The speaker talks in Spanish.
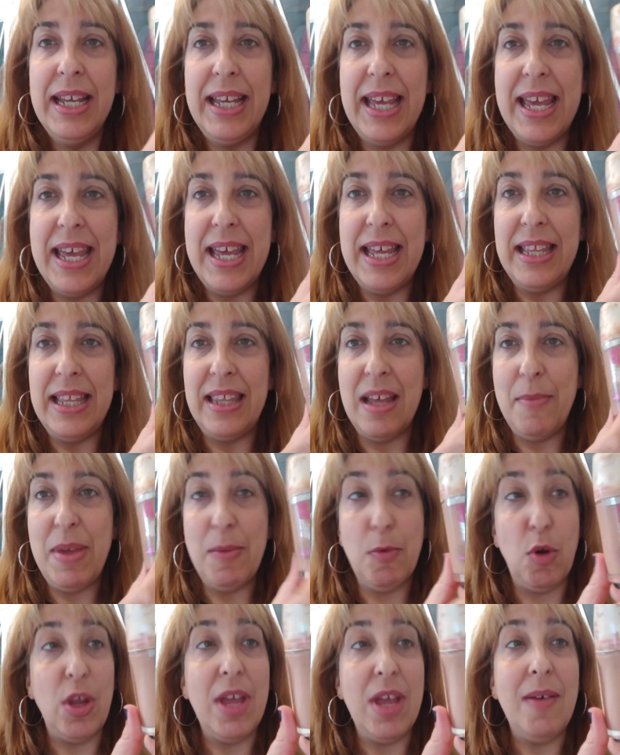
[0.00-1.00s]
que
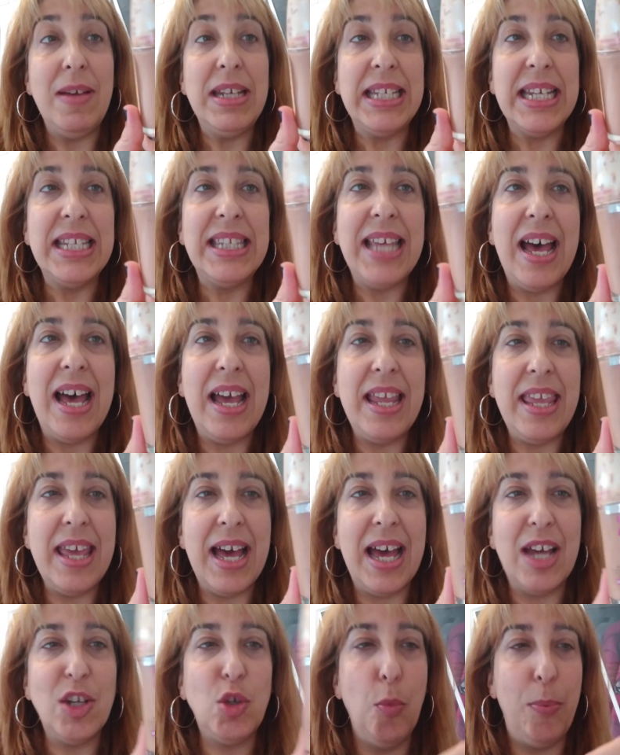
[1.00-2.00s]
también, bueno, ya veis que está
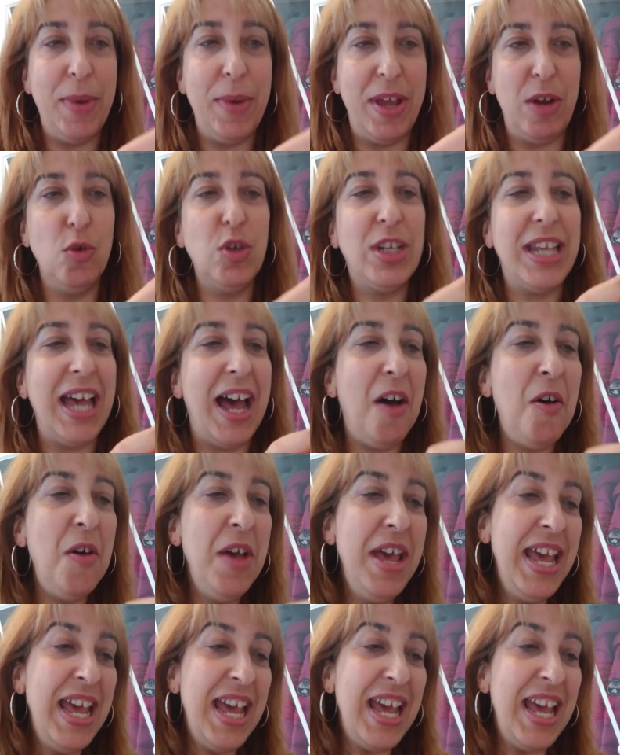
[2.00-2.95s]
ya súper usado,